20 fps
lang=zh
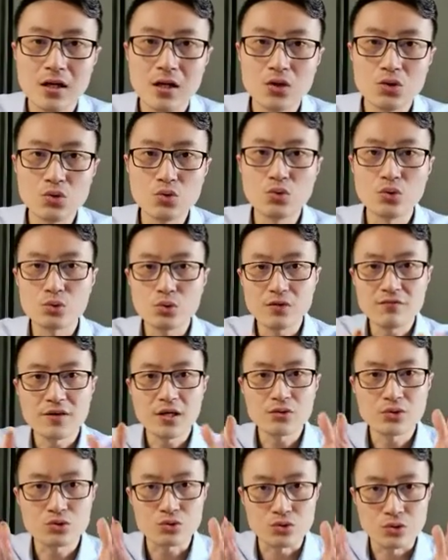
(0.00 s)
如果对
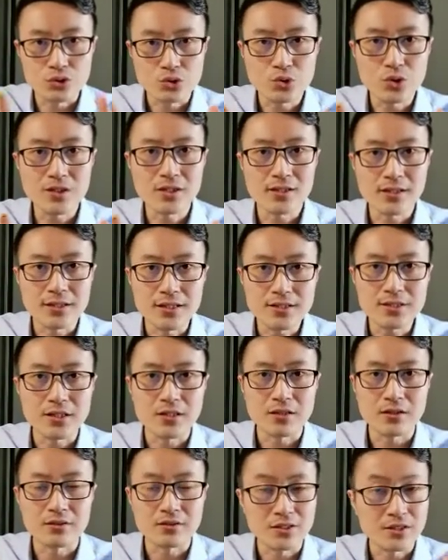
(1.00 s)
方准确的理
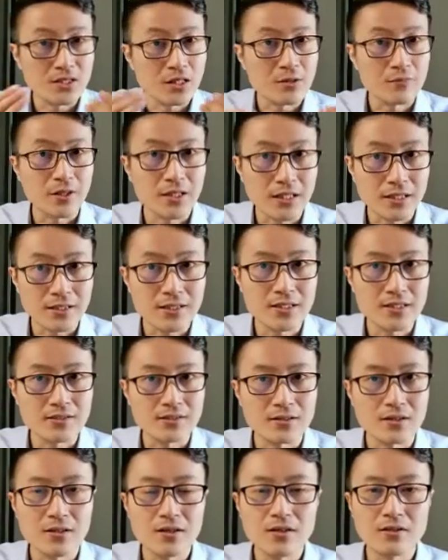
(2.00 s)
解了你想要表达的意
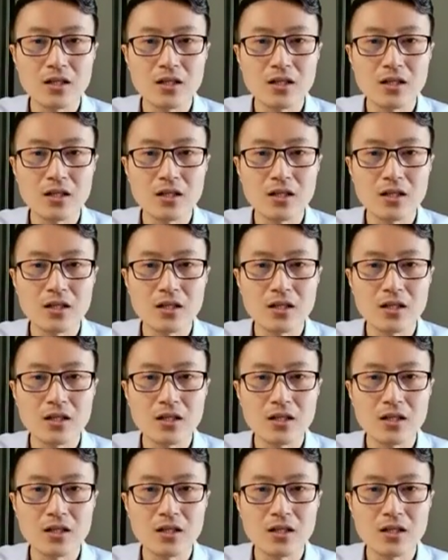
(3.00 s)
思，